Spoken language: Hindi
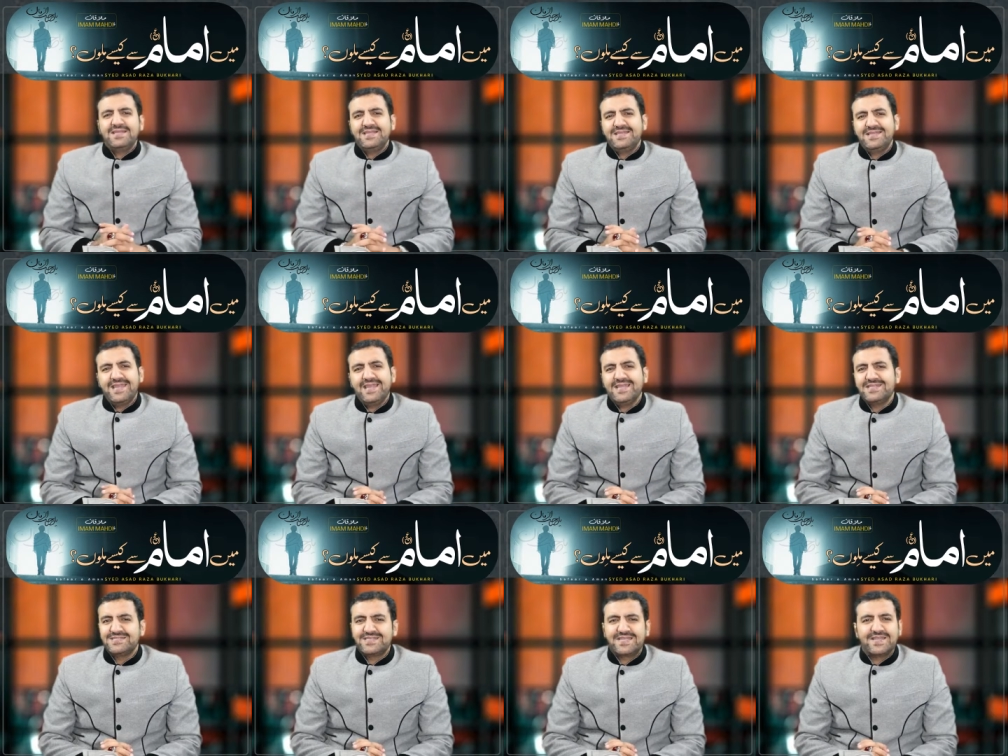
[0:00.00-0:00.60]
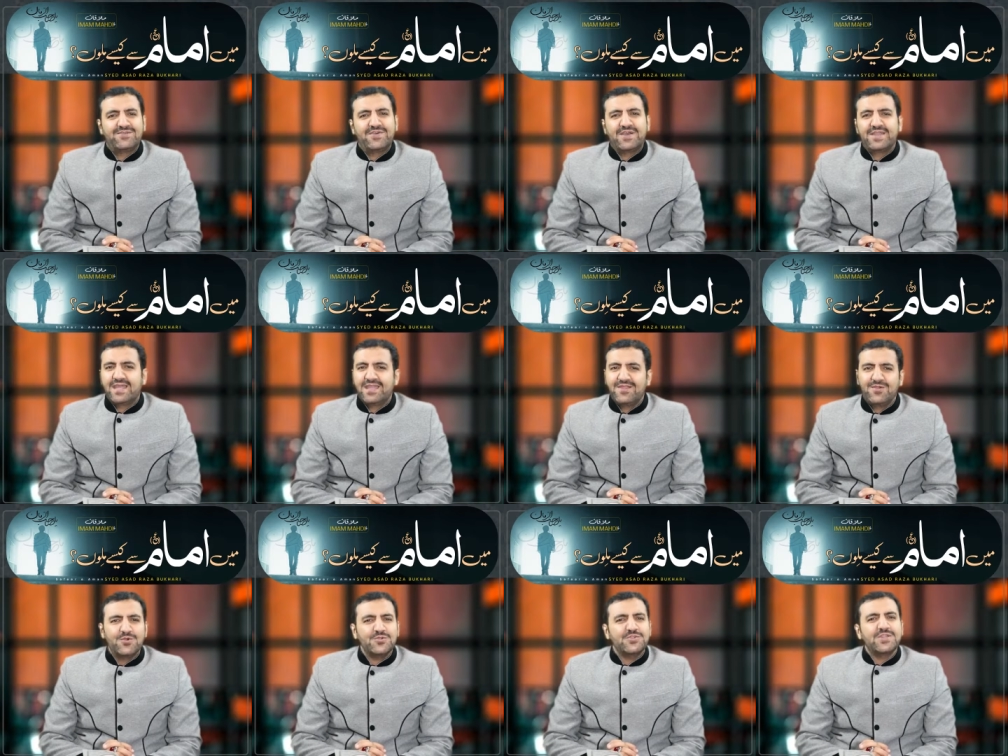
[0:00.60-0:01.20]
ये शेवा
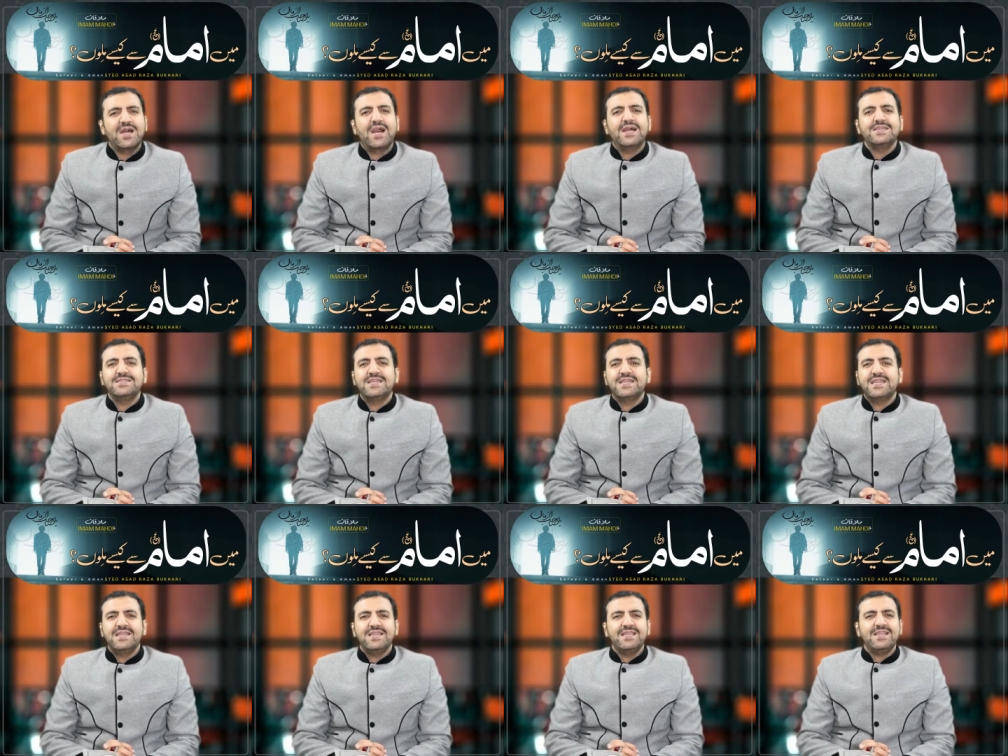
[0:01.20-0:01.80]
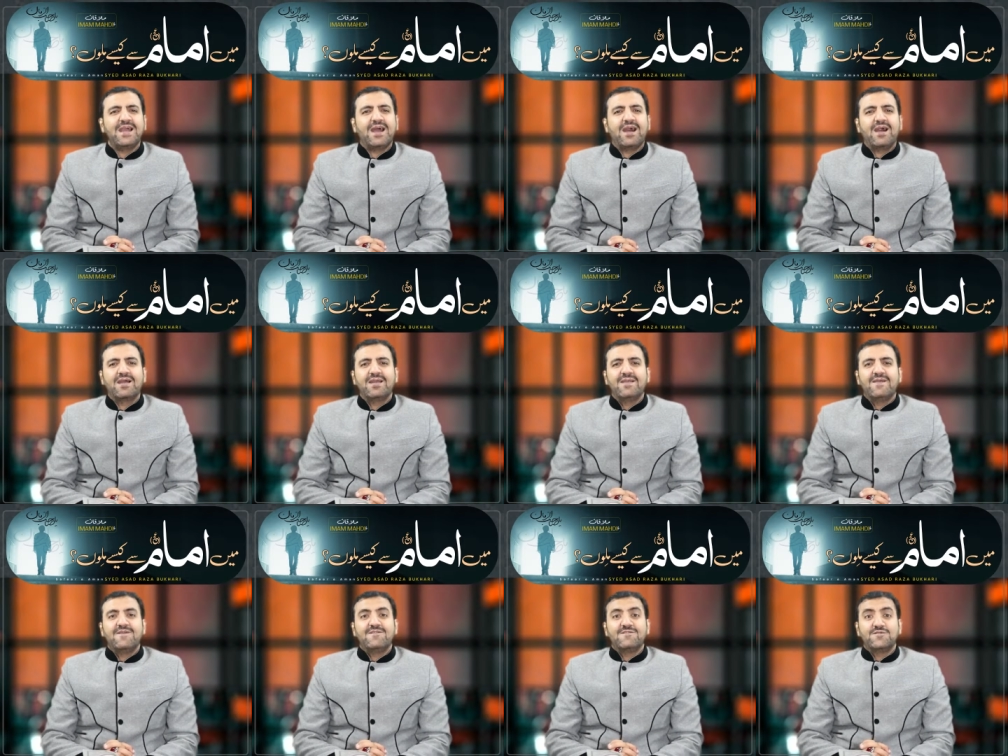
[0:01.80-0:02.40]
नहीं होता आशिकीन का
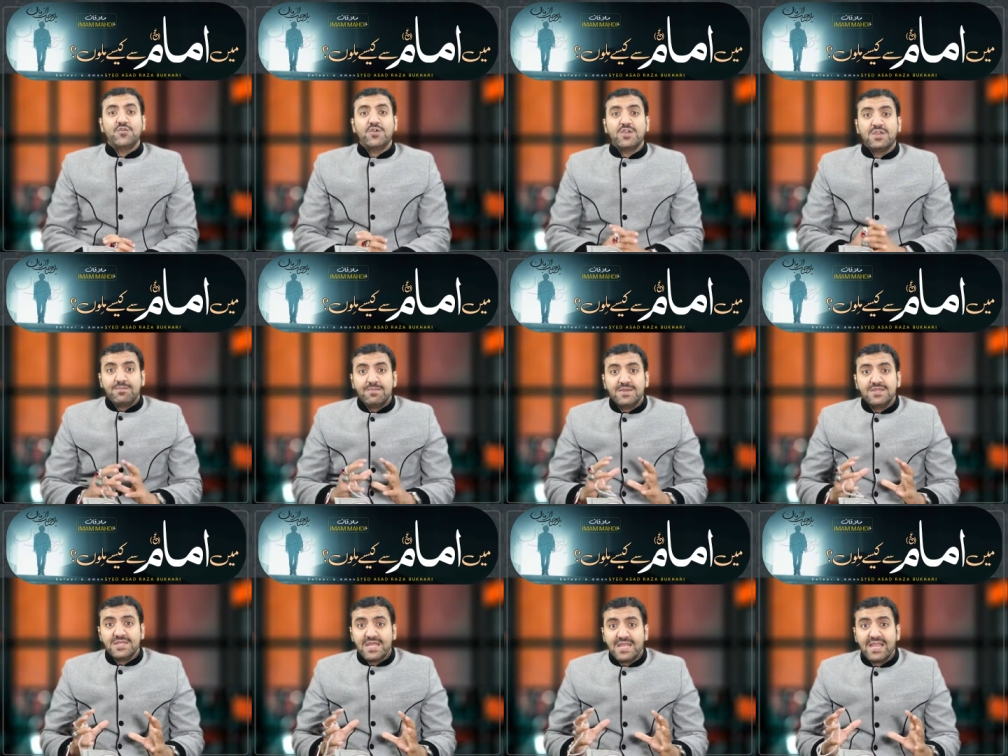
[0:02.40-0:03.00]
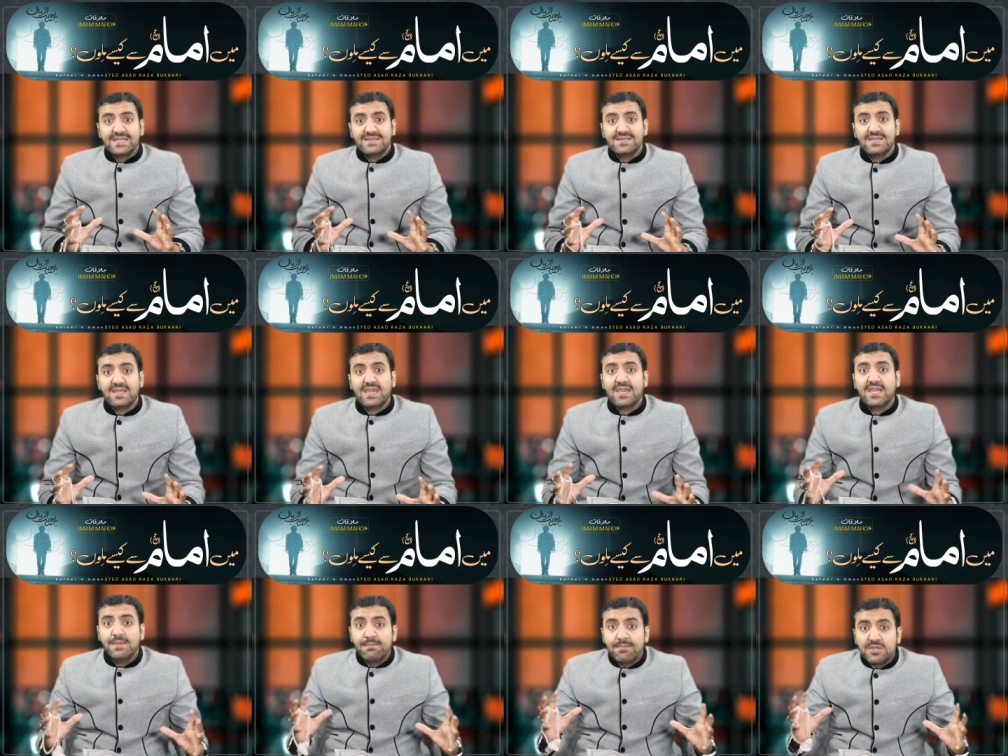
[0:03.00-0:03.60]
वो हिम्मत दिलाते
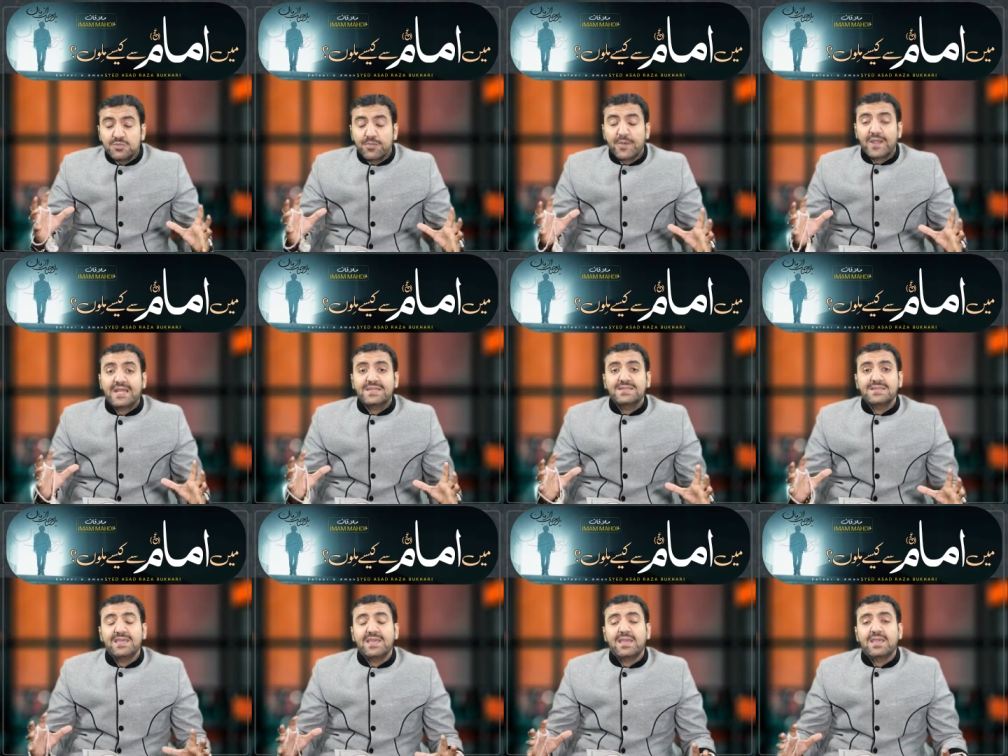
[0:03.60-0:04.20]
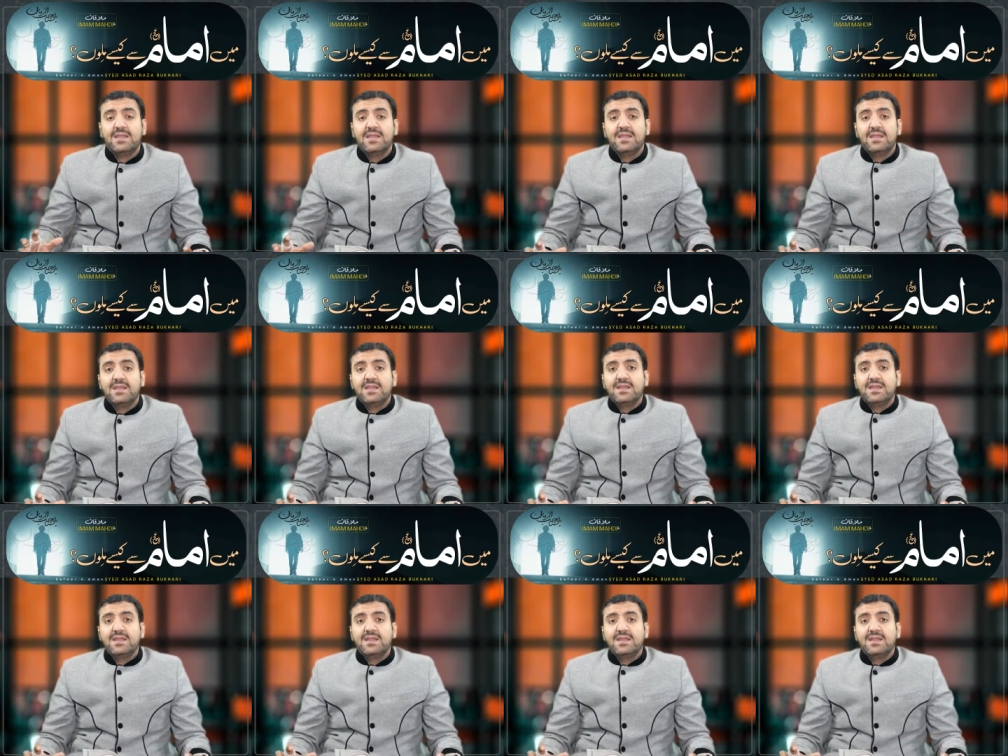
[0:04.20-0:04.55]
हैं हिम्मत बढ़ाते हैं